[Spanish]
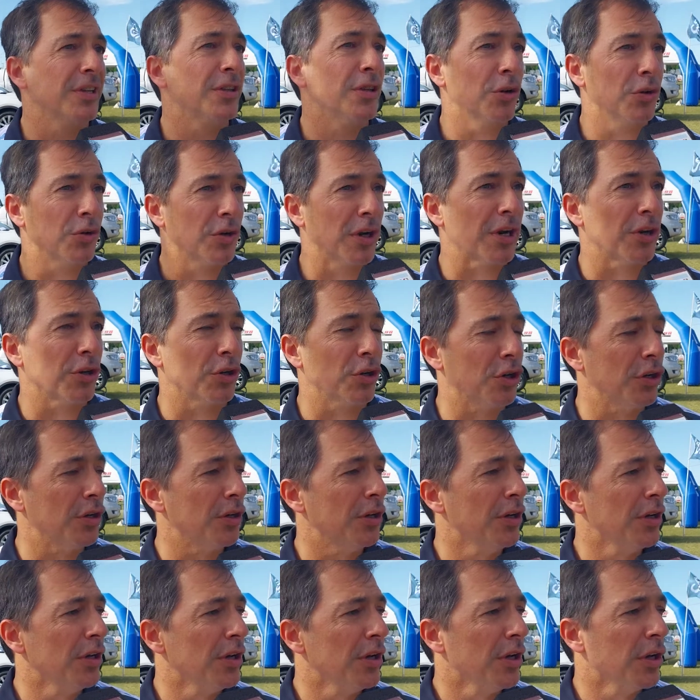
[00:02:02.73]
este lugar no.
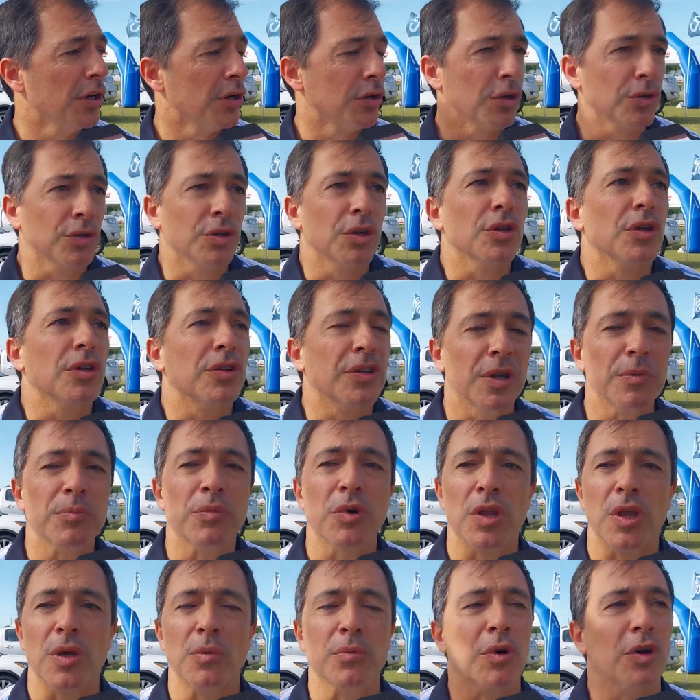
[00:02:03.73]
Nosotros sí
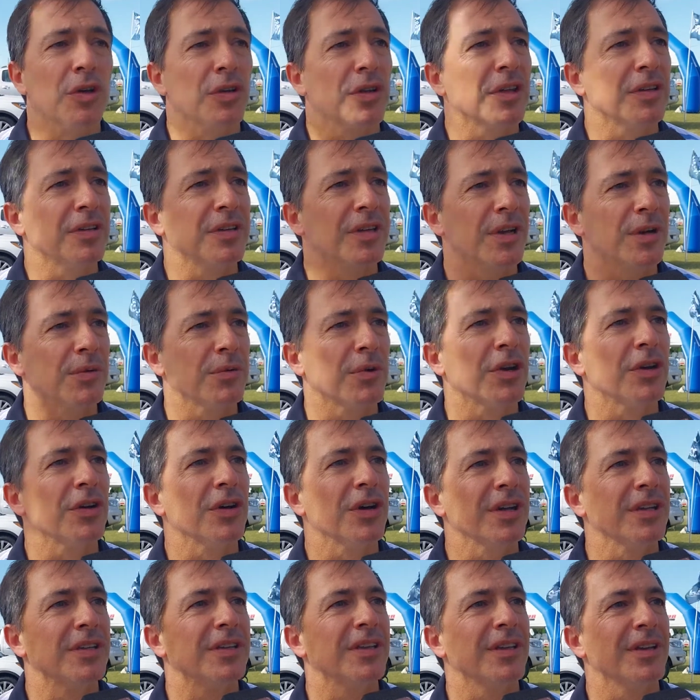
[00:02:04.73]
podemos decir, bueno,
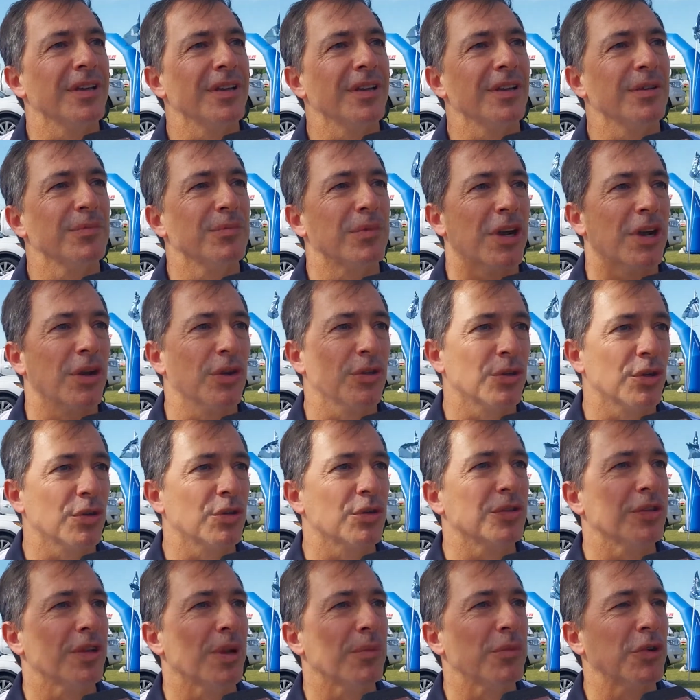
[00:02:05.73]
este para
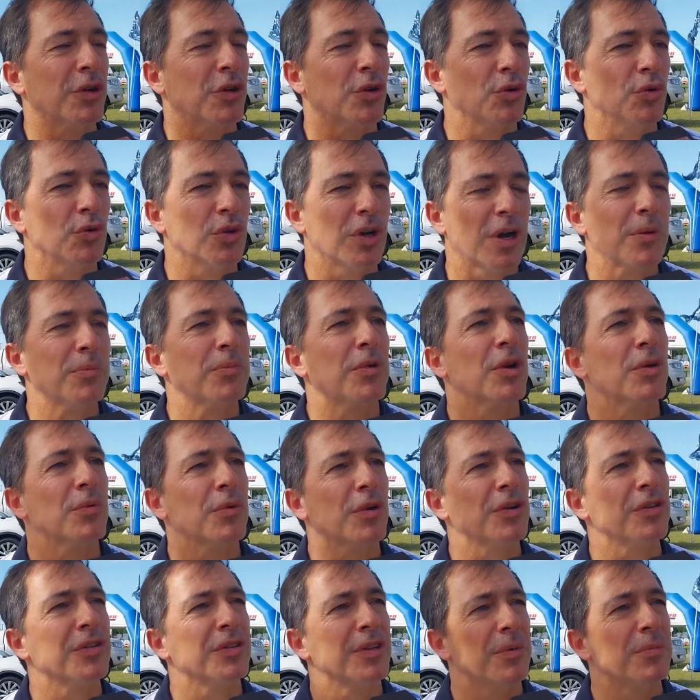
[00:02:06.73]
nosotros es el mejor lugar, pero
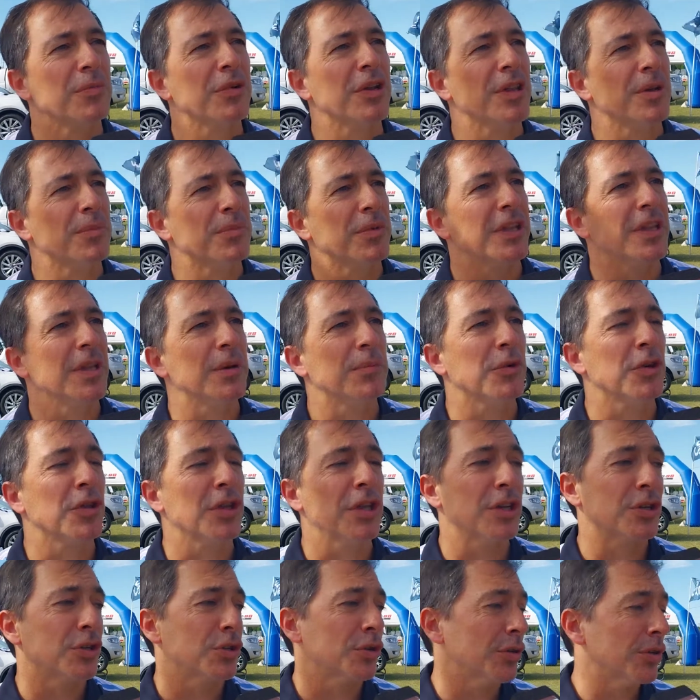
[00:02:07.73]
bueno, siempre dependemos
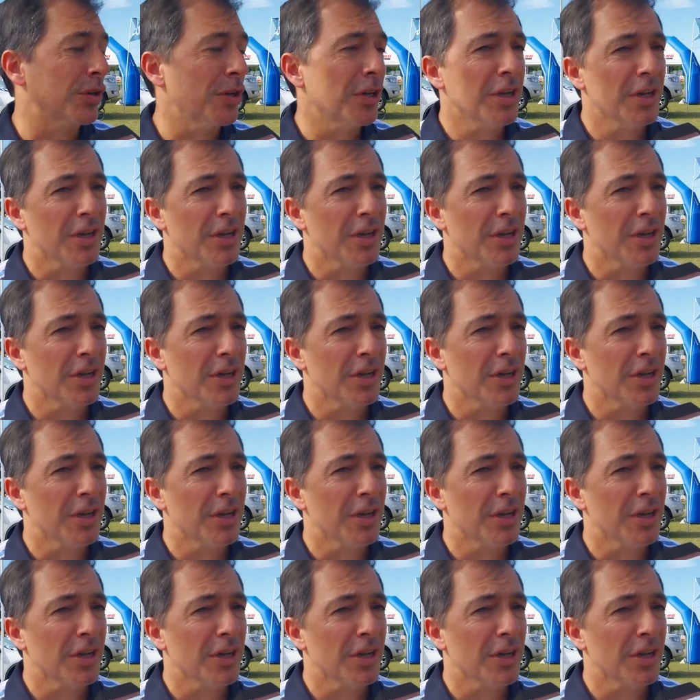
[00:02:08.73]
de ellos.